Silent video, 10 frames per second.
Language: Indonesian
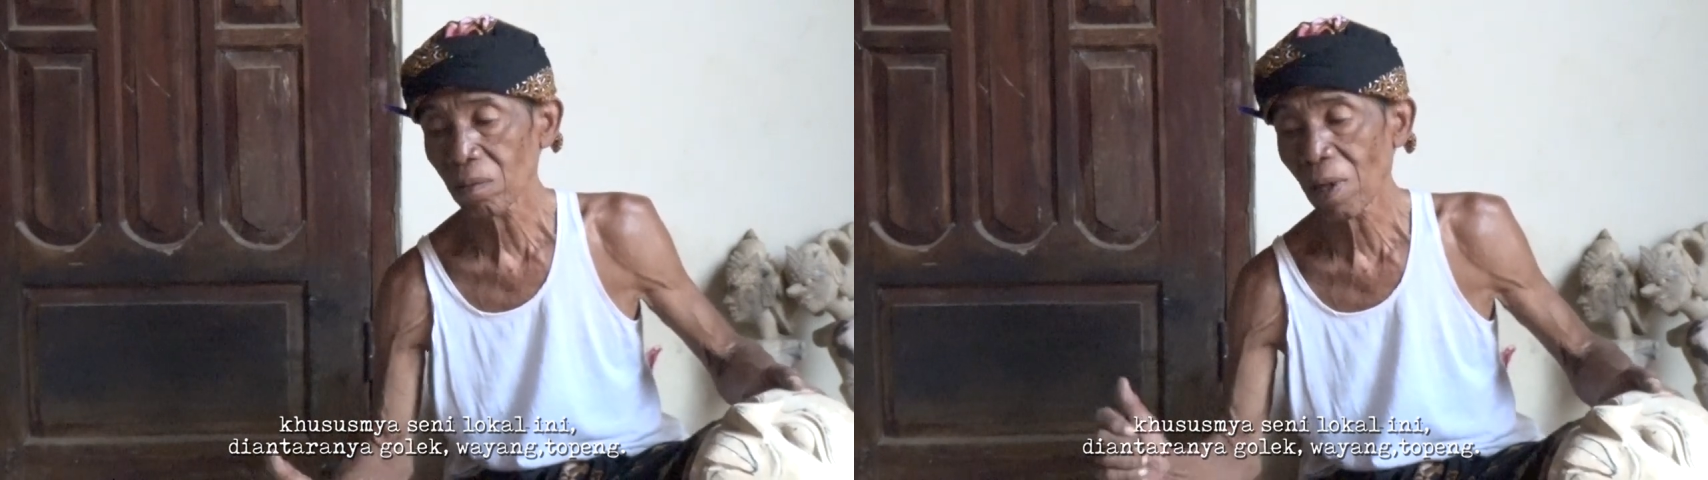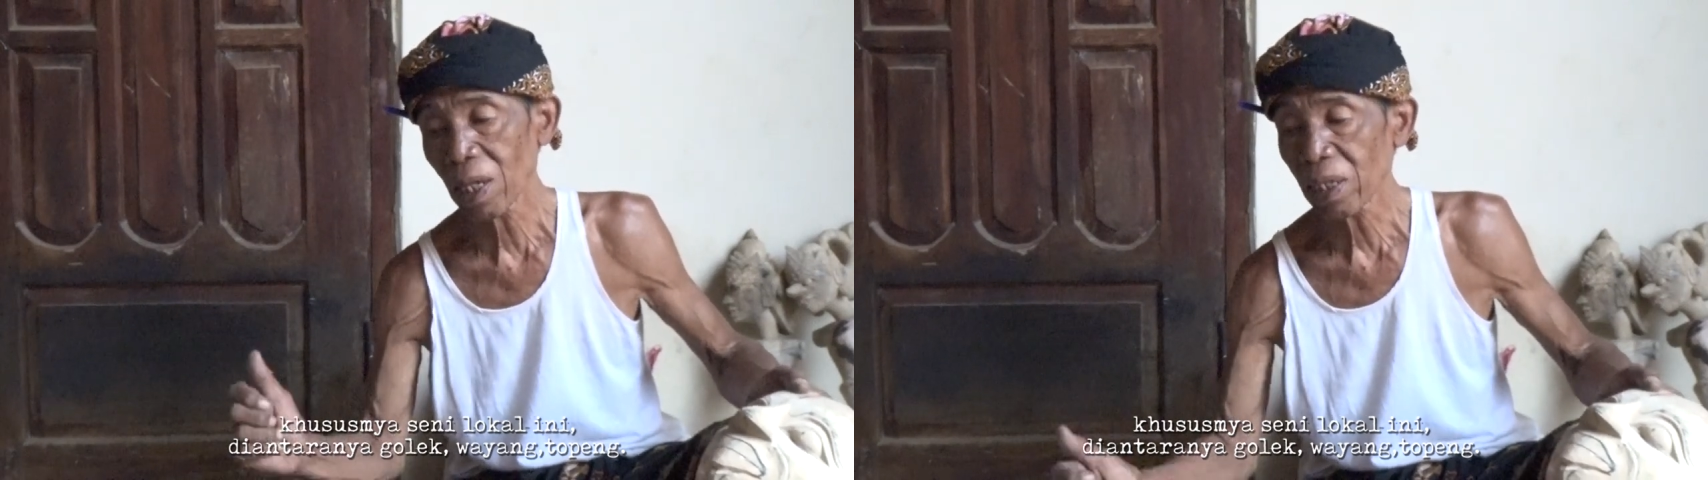
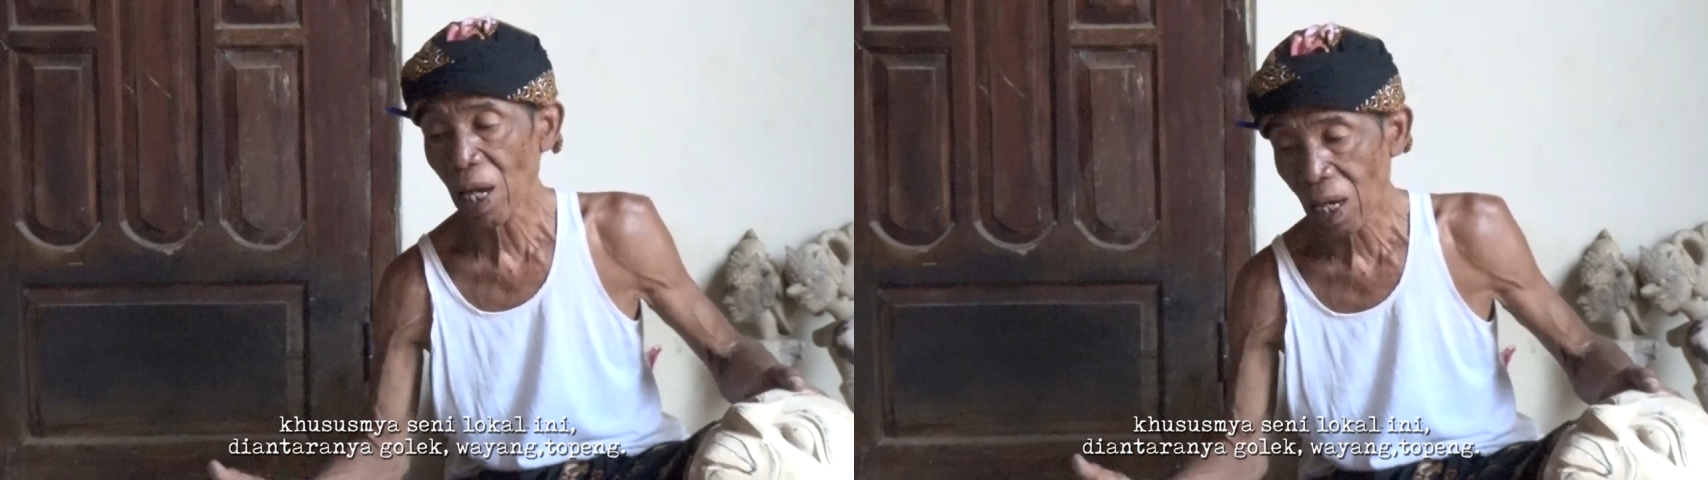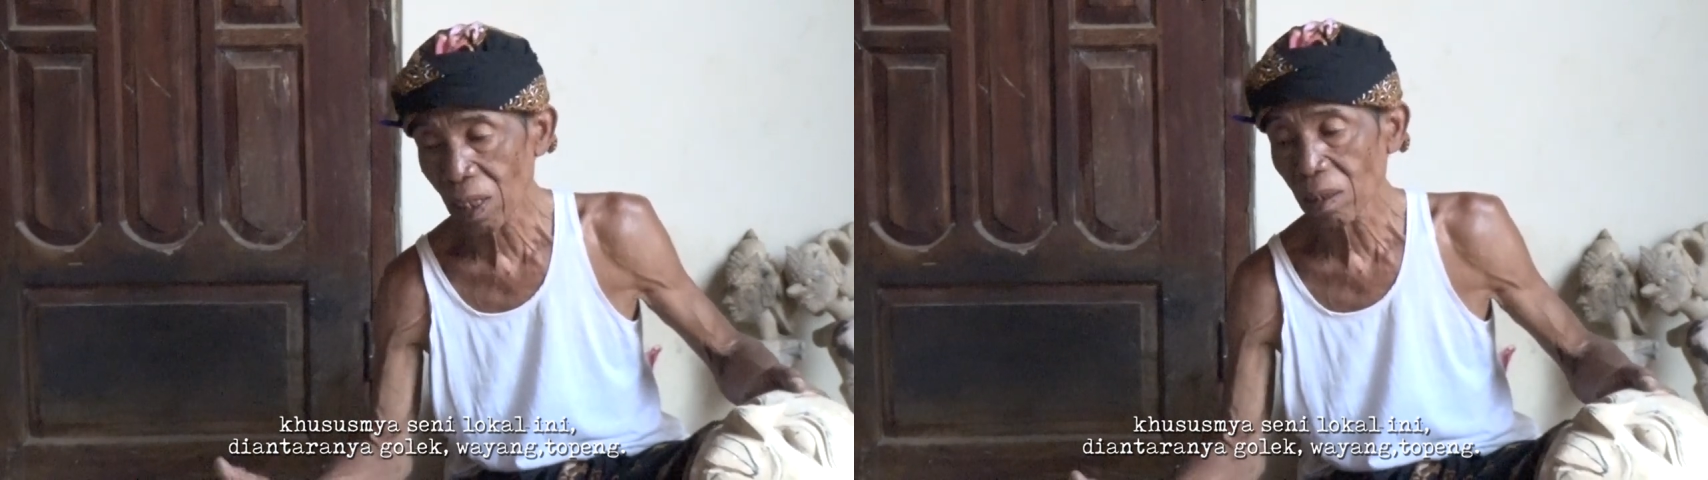
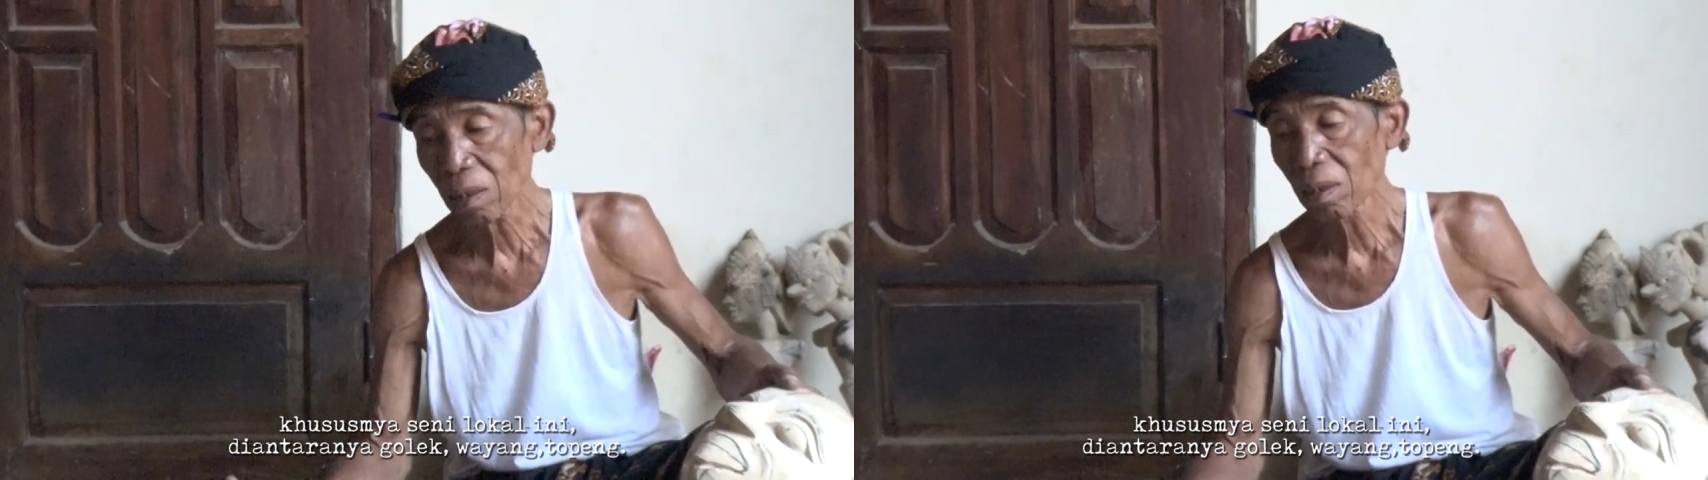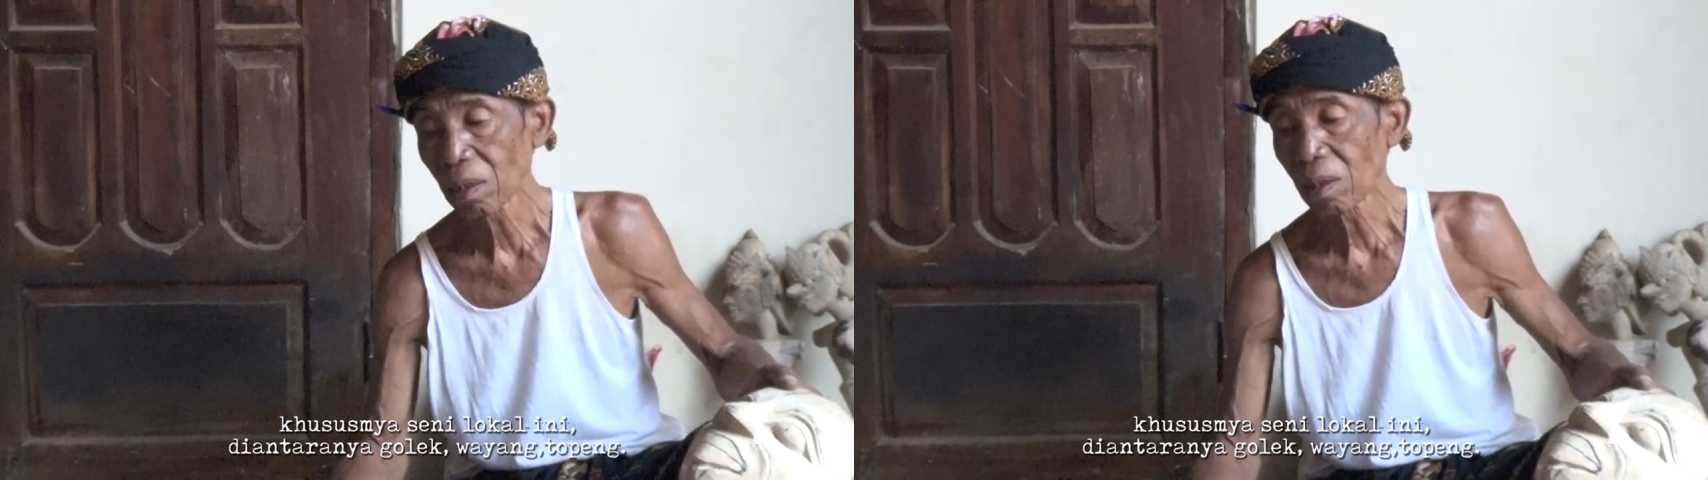wayang
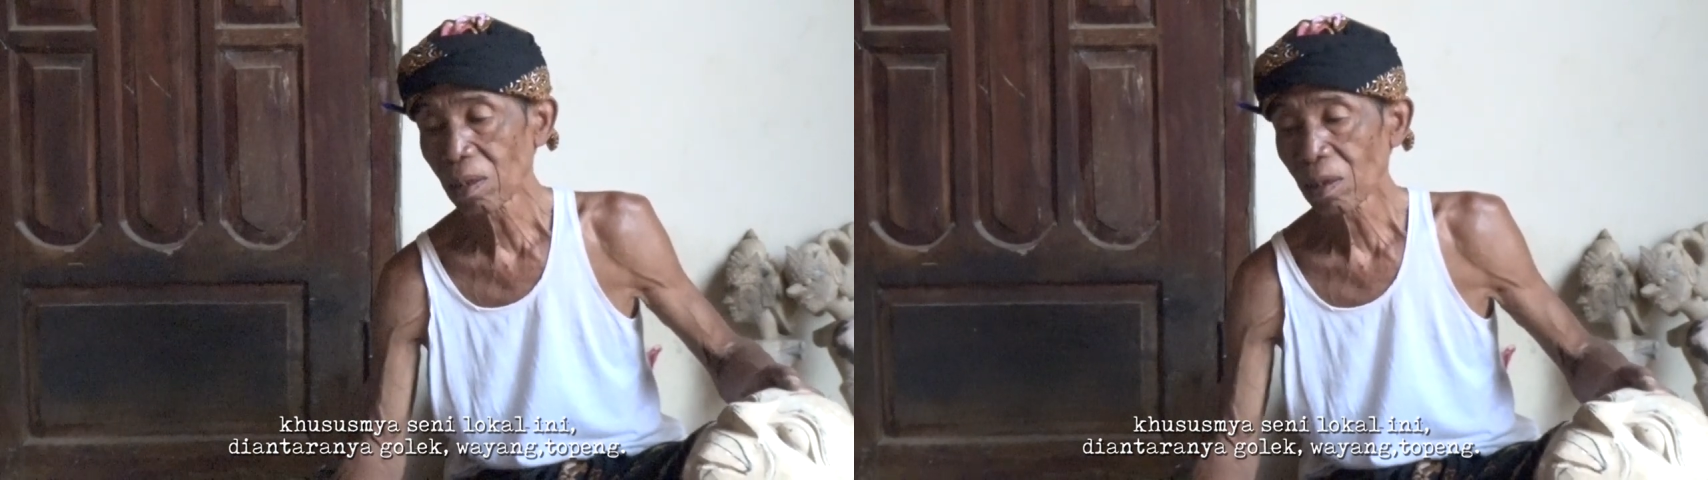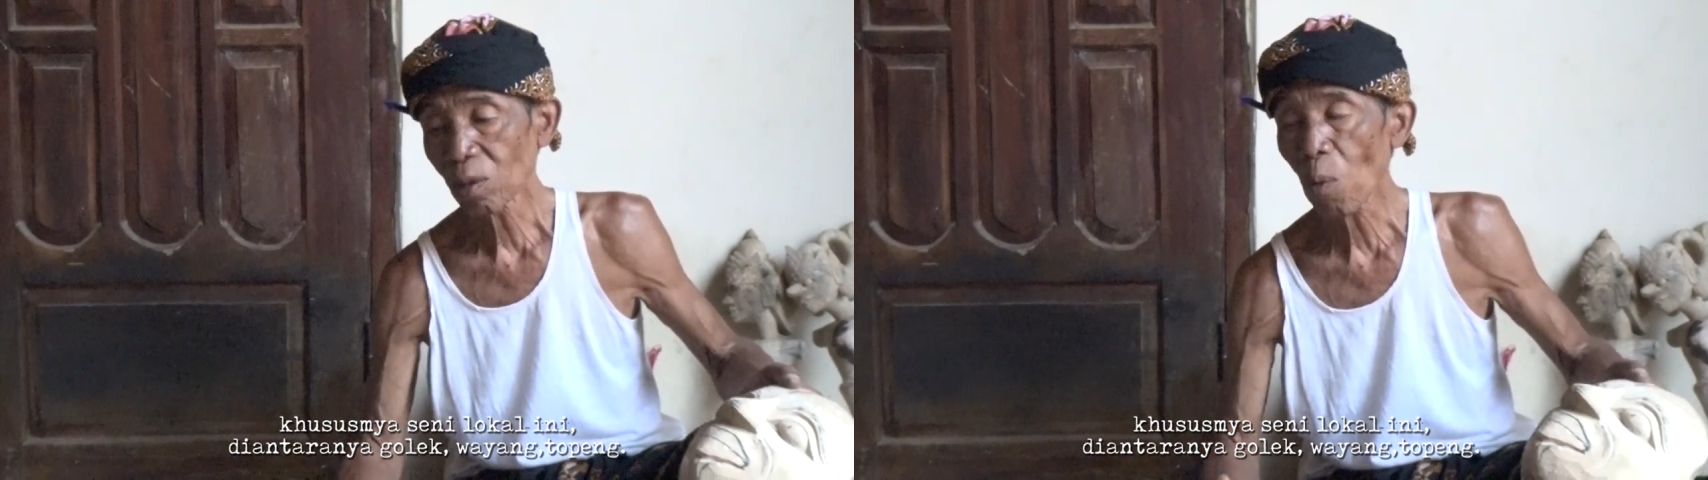
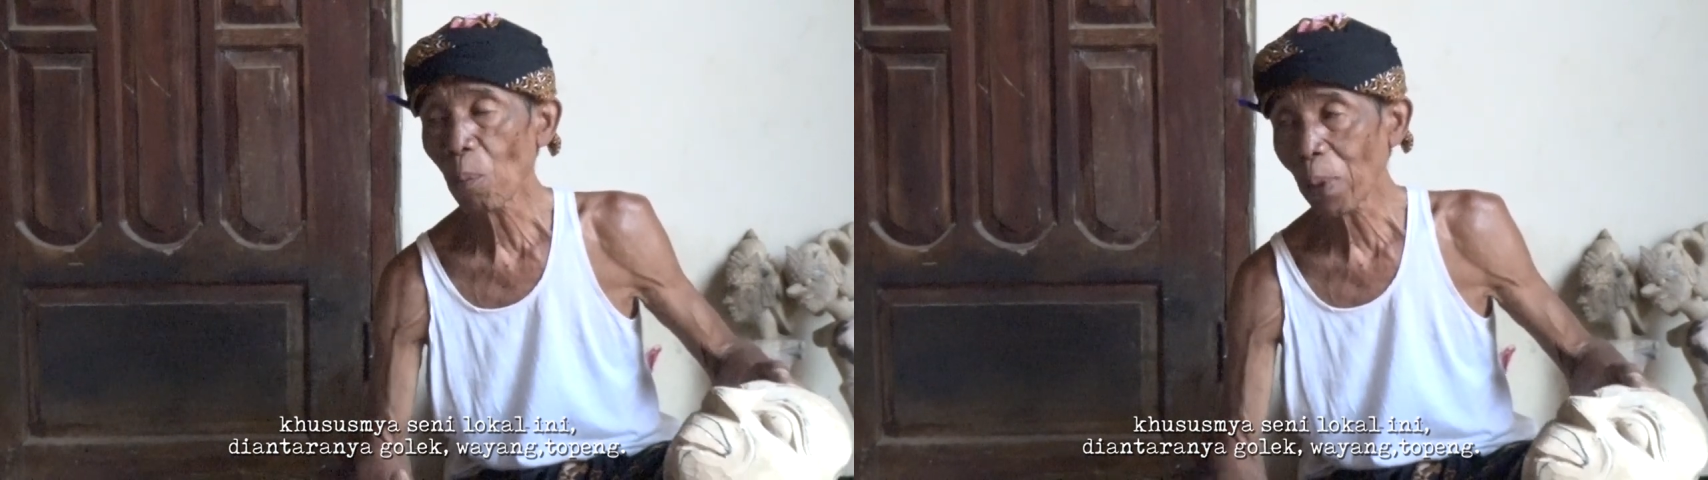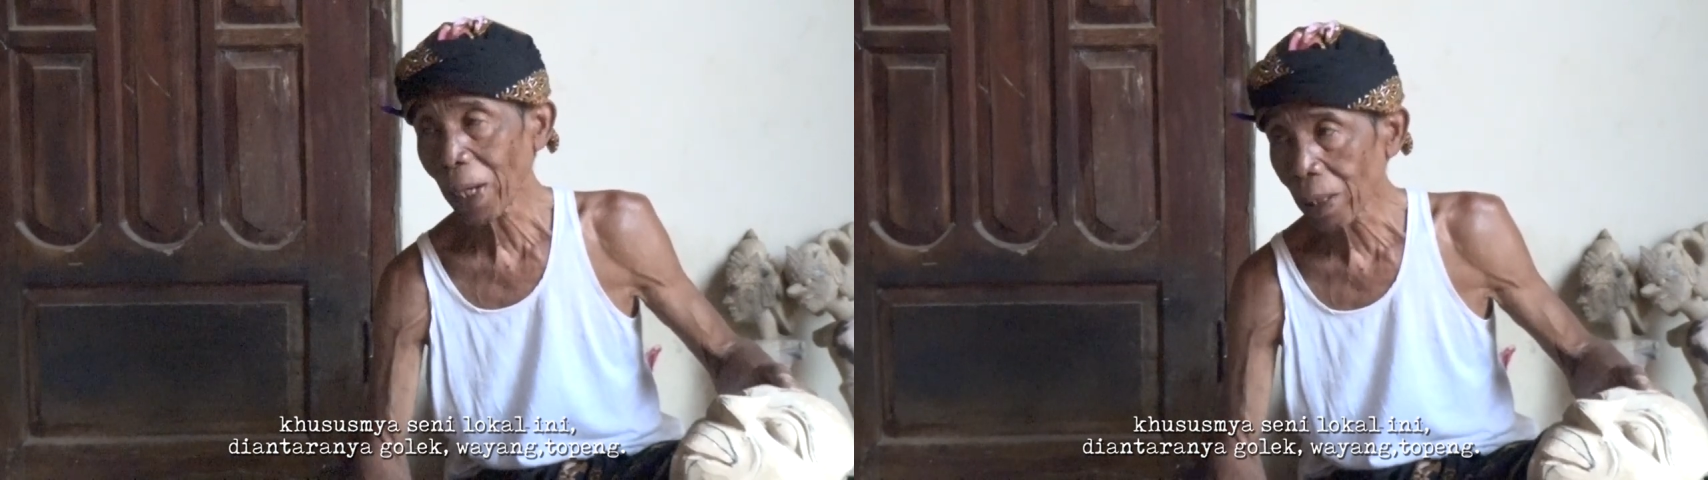
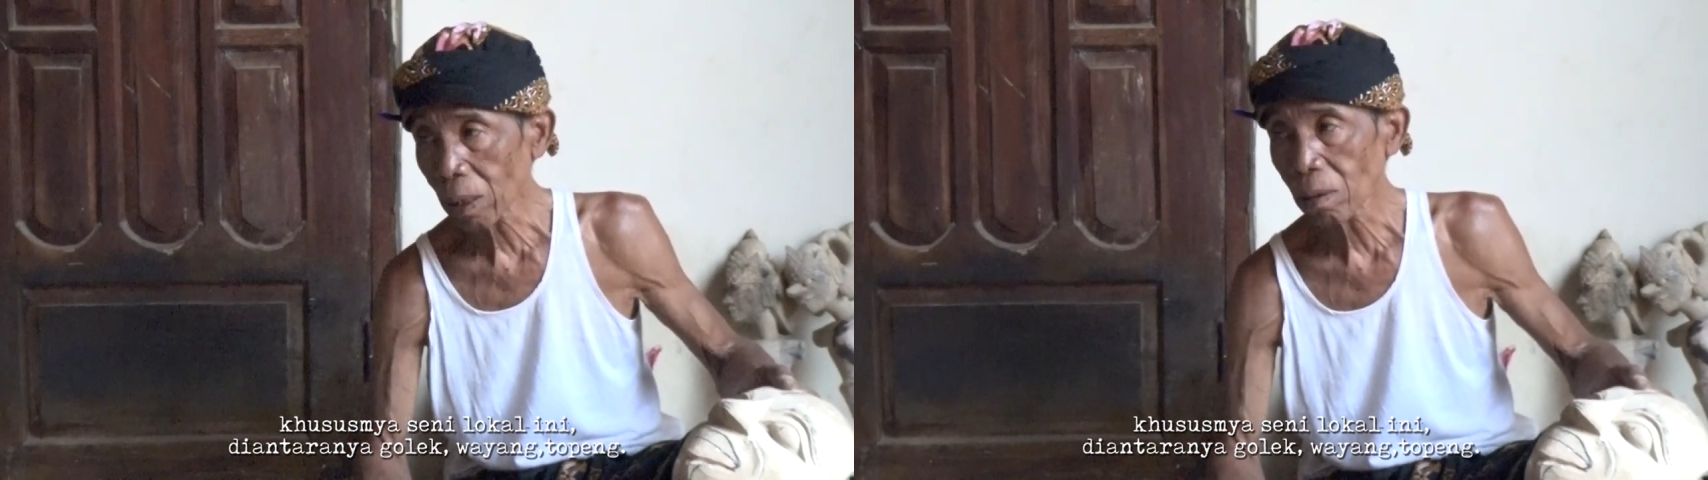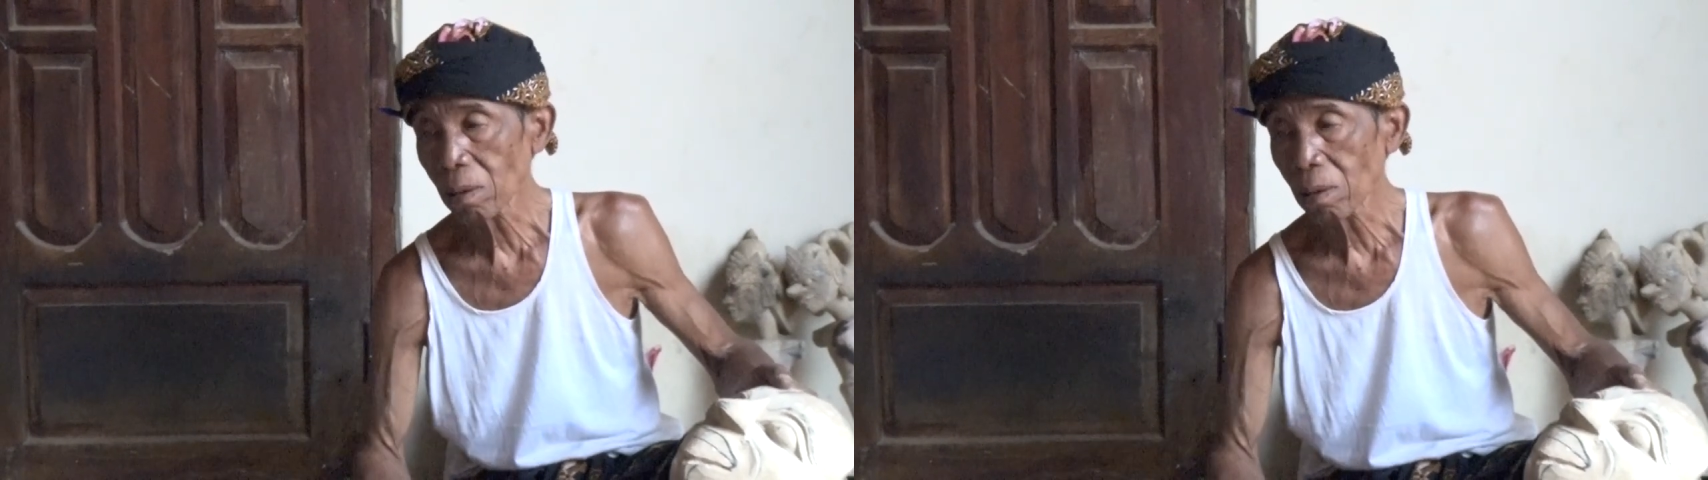topeng